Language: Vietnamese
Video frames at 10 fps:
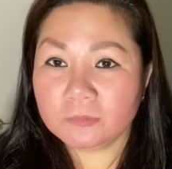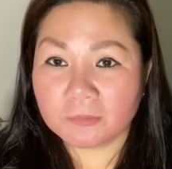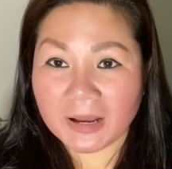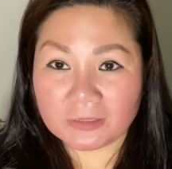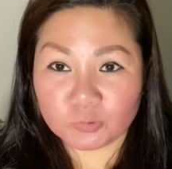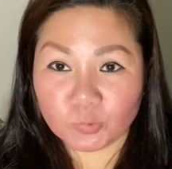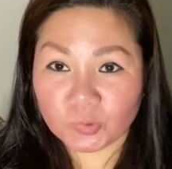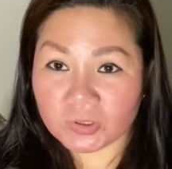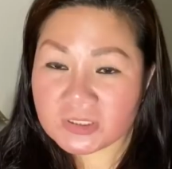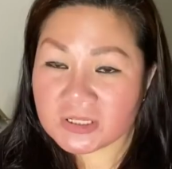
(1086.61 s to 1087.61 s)
mà tôi
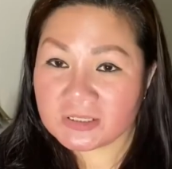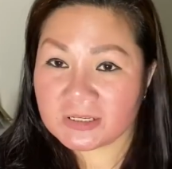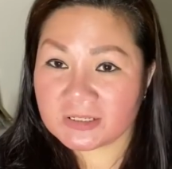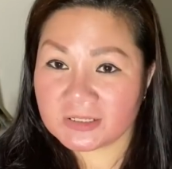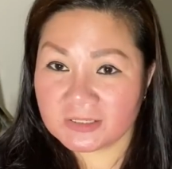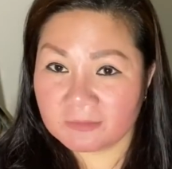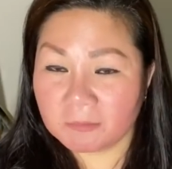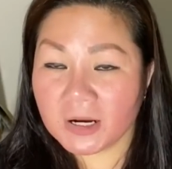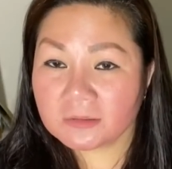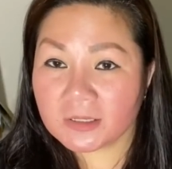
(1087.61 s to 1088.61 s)
có chuyện gì
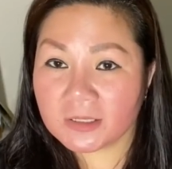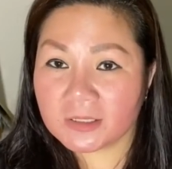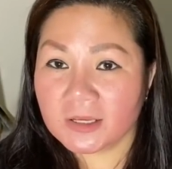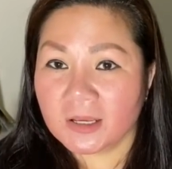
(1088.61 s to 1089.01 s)
mất đi